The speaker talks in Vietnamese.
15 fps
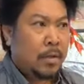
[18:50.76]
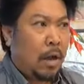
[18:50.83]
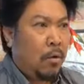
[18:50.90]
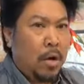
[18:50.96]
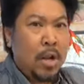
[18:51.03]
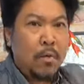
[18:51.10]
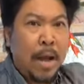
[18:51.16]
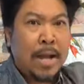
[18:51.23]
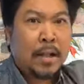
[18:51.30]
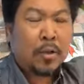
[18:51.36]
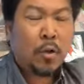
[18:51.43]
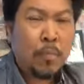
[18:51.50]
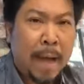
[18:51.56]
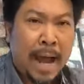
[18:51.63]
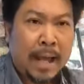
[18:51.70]
đâu liên quan tới
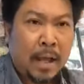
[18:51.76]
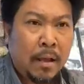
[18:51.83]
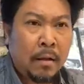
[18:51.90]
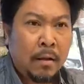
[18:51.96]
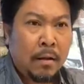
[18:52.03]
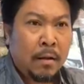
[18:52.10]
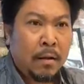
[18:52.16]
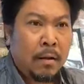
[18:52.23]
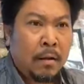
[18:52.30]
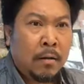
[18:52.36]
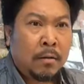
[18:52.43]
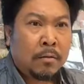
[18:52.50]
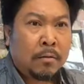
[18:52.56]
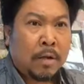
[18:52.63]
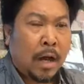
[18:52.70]
tụi bay.
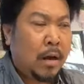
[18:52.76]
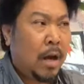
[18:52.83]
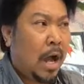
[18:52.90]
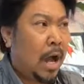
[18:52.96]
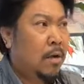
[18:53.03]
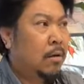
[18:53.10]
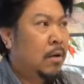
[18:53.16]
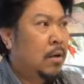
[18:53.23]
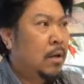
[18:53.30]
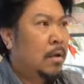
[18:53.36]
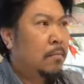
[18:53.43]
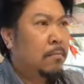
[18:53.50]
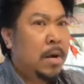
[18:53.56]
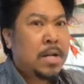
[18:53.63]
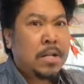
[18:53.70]
Trời đất ơi,
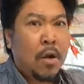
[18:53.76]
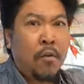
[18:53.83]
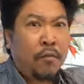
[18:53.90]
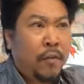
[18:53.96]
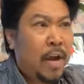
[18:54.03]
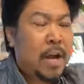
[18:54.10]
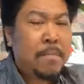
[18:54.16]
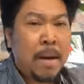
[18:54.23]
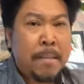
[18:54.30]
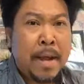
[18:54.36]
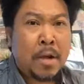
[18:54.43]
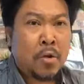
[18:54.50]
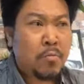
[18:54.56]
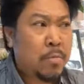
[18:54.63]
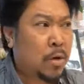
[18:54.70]
bên châu Phi mà
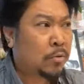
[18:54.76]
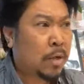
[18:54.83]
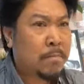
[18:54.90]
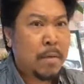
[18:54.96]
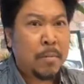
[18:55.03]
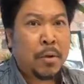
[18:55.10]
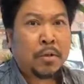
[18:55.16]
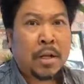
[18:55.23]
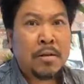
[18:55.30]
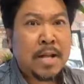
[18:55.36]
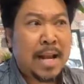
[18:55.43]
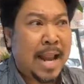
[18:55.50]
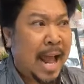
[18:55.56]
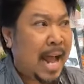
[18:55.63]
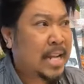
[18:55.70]
mày cũng biểu tình, mày biểu tình
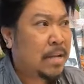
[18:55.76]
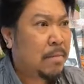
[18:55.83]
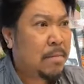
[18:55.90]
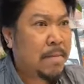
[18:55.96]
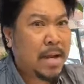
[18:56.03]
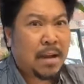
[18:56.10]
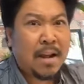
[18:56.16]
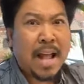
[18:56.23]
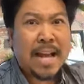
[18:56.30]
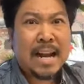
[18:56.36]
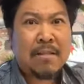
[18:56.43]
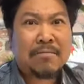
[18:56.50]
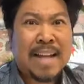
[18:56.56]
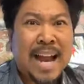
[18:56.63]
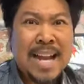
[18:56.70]
gì lạ, vì bên mày có thằng
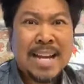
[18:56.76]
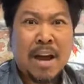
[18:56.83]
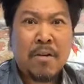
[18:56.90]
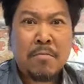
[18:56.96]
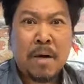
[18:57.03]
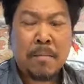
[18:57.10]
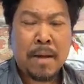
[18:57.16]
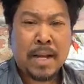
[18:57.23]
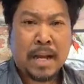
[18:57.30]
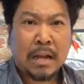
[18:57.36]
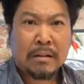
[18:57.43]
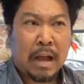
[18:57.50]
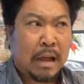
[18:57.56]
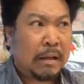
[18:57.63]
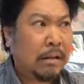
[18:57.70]
nào trắng đâu mà mày
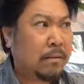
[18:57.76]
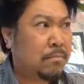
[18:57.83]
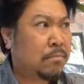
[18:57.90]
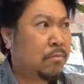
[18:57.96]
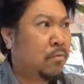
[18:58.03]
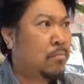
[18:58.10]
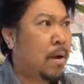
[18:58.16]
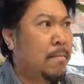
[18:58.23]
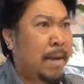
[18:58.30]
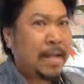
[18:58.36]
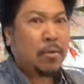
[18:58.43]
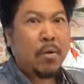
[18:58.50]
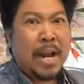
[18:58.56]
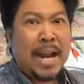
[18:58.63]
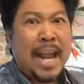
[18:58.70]
kỳ thị, bên
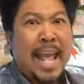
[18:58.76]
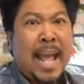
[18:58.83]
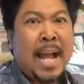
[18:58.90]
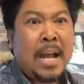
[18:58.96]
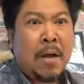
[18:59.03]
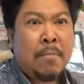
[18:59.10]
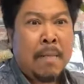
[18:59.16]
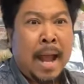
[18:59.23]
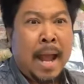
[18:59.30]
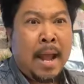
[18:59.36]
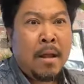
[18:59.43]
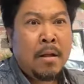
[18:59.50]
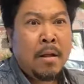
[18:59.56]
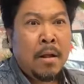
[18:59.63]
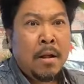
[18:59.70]
mày toàn là đen không
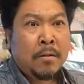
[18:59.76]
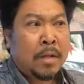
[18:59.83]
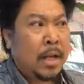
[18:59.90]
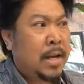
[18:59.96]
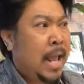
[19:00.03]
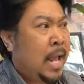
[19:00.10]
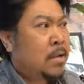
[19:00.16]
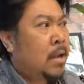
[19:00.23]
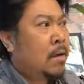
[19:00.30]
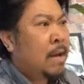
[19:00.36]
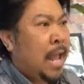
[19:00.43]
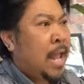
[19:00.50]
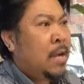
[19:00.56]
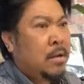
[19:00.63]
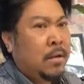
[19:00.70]
mà. Thì đen với
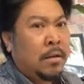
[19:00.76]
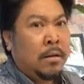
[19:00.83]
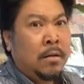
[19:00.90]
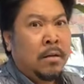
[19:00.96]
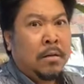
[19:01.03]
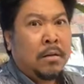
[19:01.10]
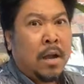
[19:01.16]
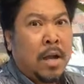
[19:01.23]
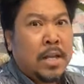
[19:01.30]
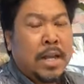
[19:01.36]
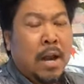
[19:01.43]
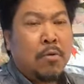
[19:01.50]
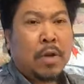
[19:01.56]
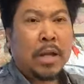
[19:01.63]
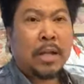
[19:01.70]
đen thì có
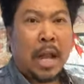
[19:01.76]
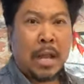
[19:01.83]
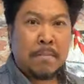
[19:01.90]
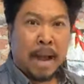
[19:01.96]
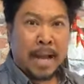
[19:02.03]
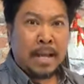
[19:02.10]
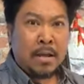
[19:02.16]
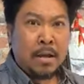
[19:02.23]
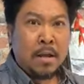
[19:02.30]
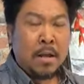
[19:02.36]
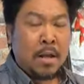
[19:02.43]
gì đâu kỳ thị mày,